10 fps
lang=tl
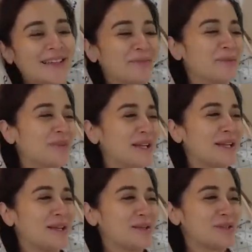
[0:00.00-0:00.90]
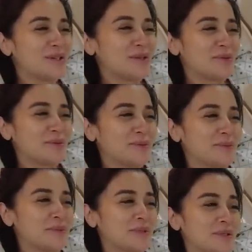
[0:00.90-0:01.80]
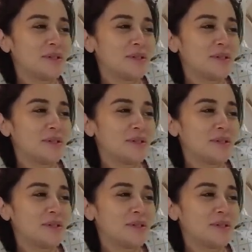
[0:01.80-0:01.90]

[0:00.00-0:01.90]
Bumalik na ako sa room.